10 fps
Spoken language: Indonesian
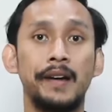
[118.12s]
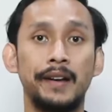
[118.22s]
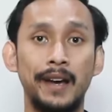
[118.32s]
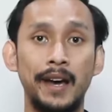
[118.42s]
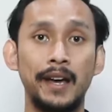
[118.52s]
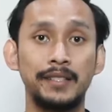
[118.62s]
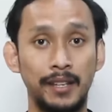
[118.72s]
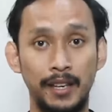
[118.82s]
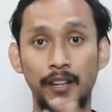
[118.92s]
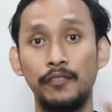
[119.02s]
Dan
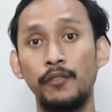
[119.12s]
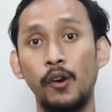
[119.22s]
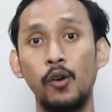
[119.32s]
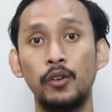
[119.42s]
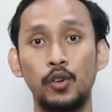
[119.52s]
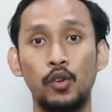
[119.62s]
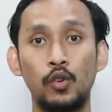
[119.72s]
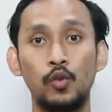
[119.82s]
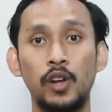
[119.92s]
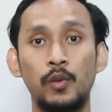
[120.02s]
sedikit info,
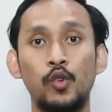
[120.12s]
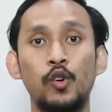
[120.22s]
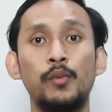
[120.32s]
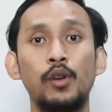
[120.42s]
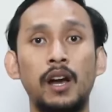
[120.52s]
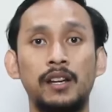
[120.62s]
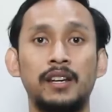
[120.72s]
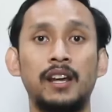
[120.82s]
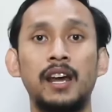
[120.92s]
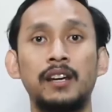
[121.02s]
Euro 2020 akan
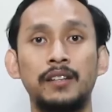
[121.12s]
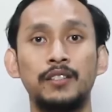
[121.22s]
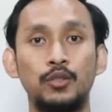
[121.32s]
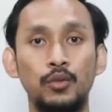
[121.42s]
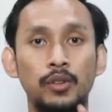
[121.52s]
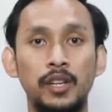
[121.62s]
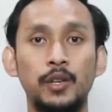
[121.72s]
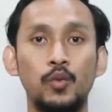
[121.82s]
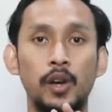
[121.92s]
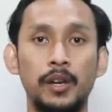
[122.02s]
digelar di Juni
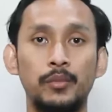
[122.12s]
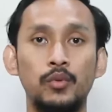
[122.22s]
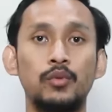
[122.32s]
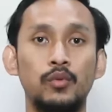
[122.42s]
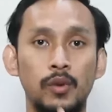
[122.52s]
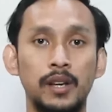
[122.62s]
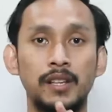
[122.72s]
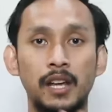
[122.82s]
2021.